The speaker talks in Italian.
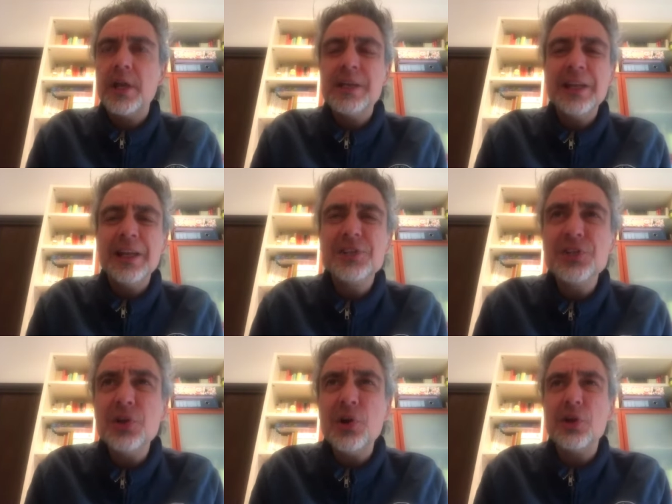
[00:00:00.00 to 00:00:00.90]
nella
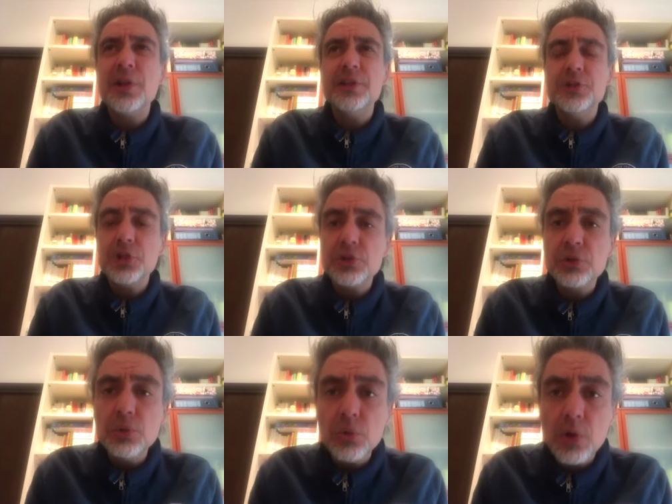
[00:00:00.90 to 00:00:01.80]
storia di
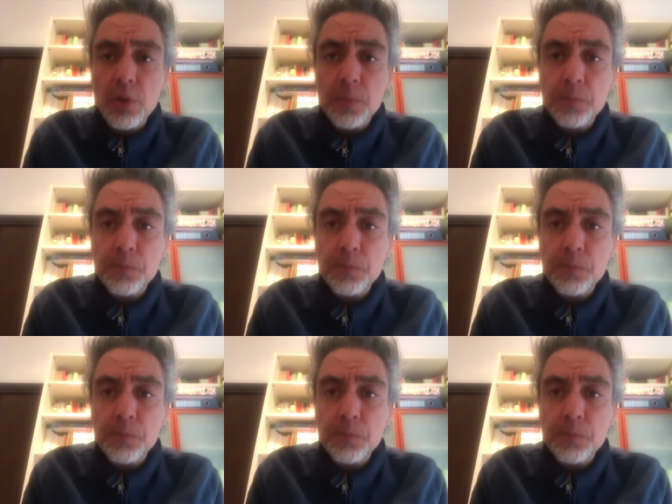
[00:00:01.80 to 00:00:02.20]
ciascuno